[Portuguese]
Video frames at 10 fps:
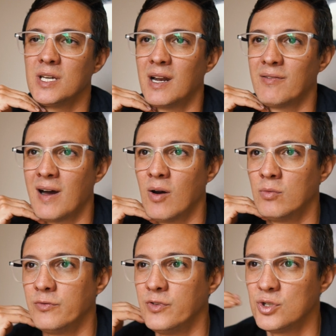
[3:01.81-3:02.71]
gravar
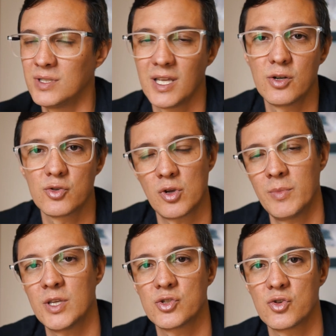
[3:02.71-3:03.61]
um vídeo inteiro
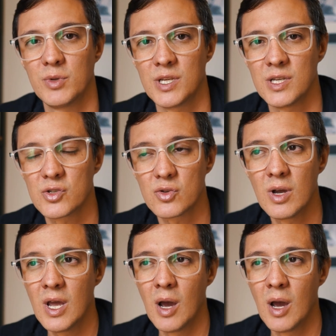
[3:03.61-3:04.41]
somente sobre isso,